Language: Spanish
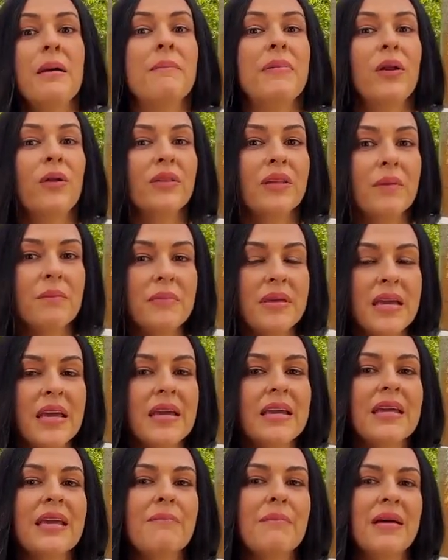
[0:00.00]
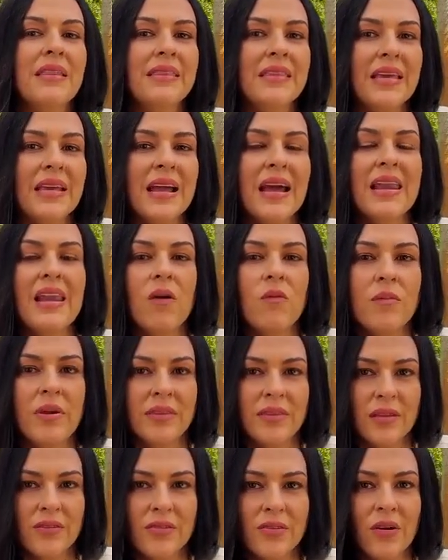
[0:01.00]
pero también que mantengas la
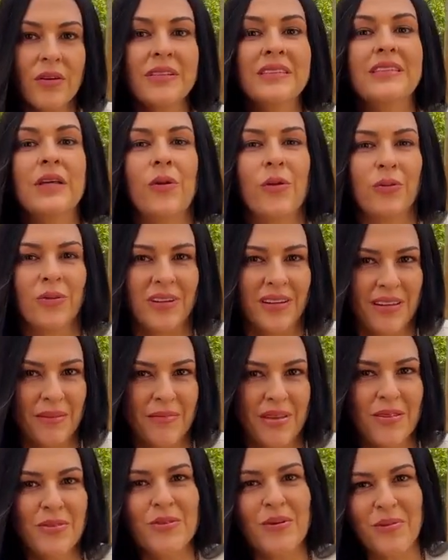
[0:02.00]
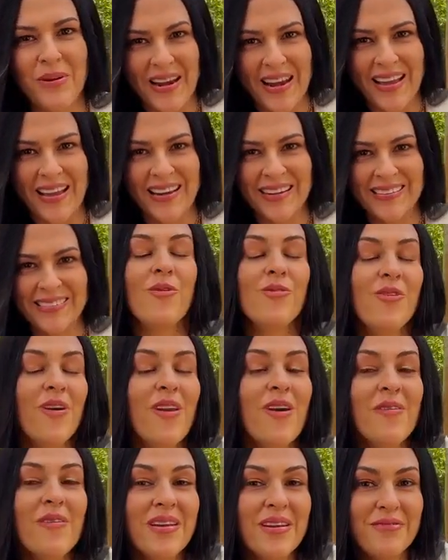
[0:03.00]
aumentación del tratamiento de la gel. Uno de
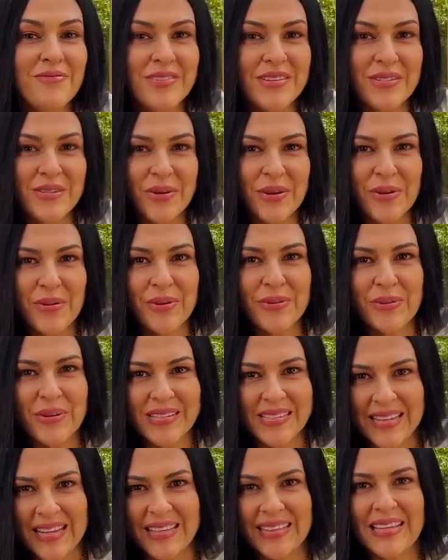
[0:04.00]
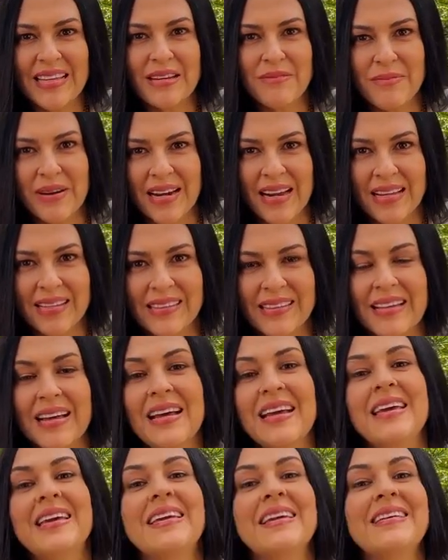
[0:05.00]
los beneficios de nuestro aceite de amaranta
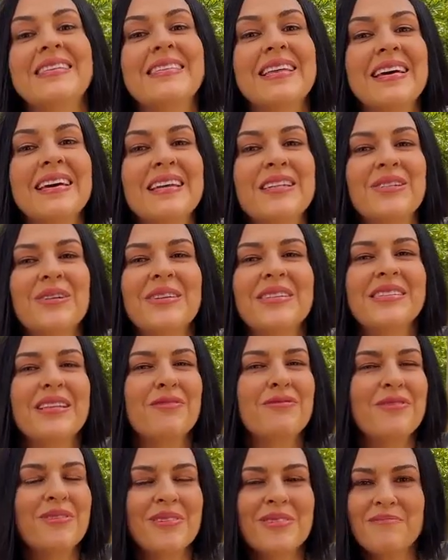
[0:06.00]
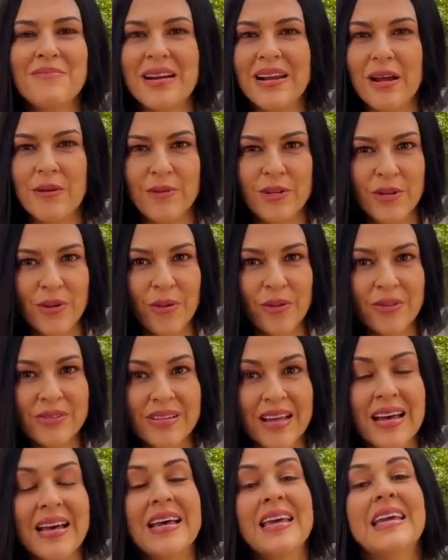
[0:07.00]
es que está hecho de esta flor
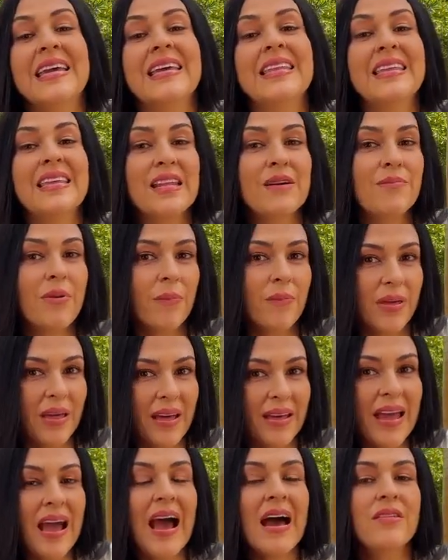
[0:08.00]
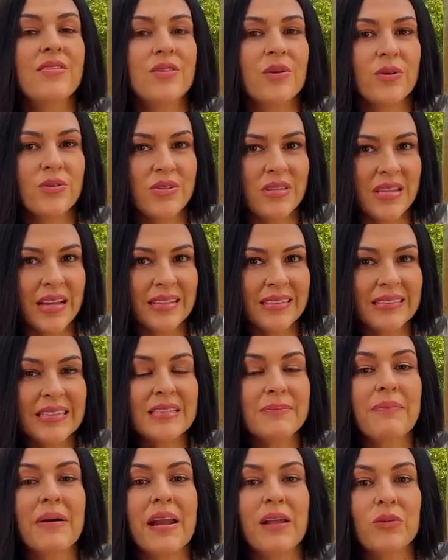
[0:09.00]
maravillosa que tiene propiedades
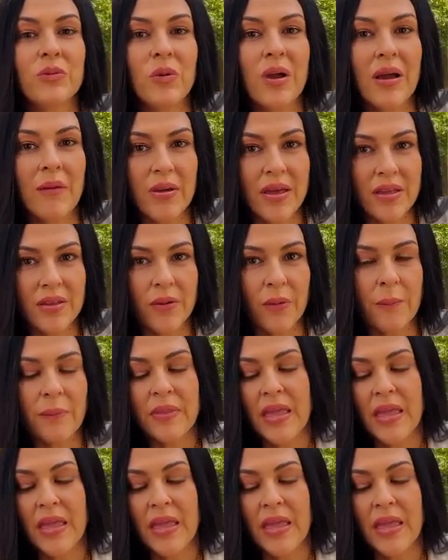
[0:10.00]
antioxidantes para tu cabello.